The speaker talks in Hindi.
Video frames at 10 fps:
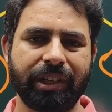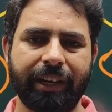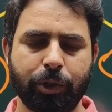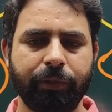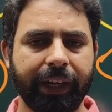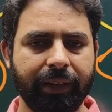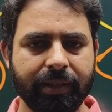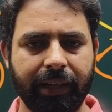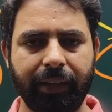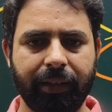चार सौ
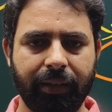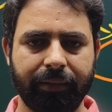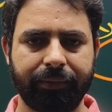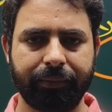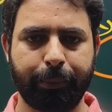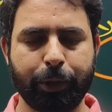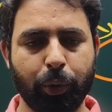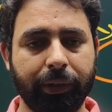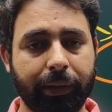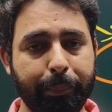वैकेंसी आई थी
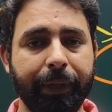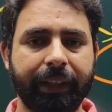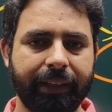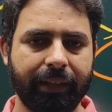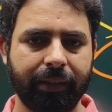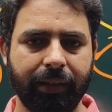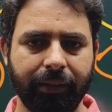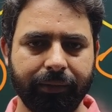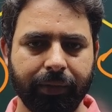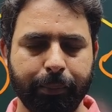बच्चों ने तब भी तैयारी की
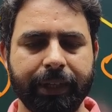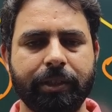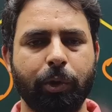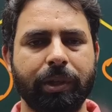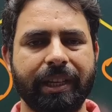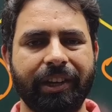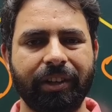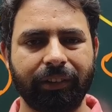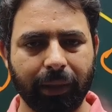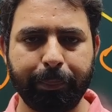बच्चों का
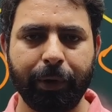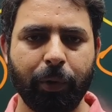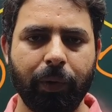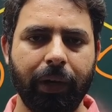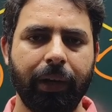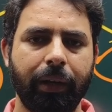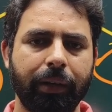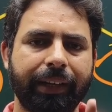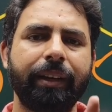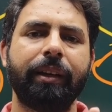सिलेक्शन तब भी हुआ
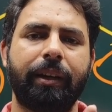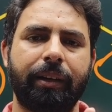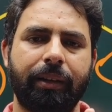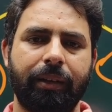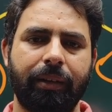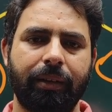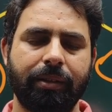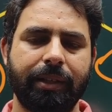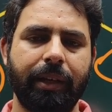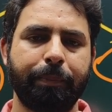किन का
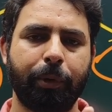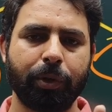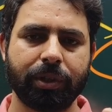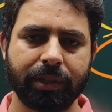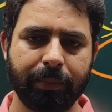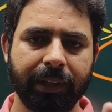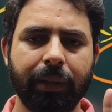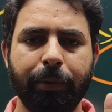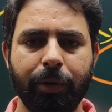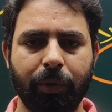जिन्हें पोस्ट से
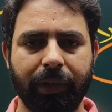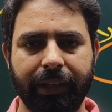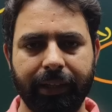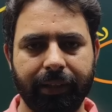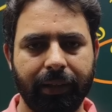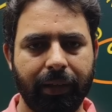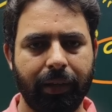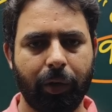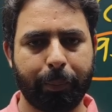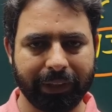मतलब नहीं होता है
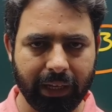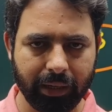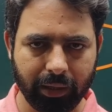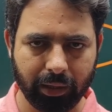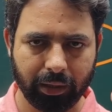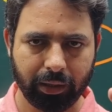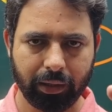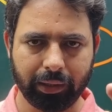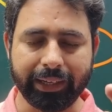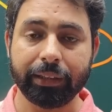और पता
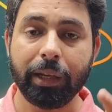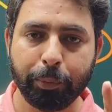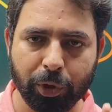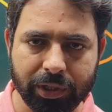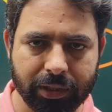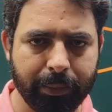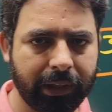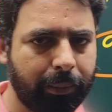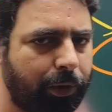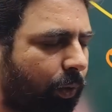कितनी पोस्ट से
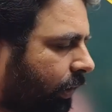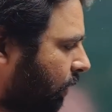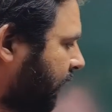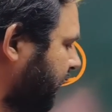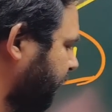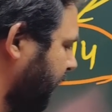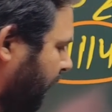मतलब नहीं होता उन्हें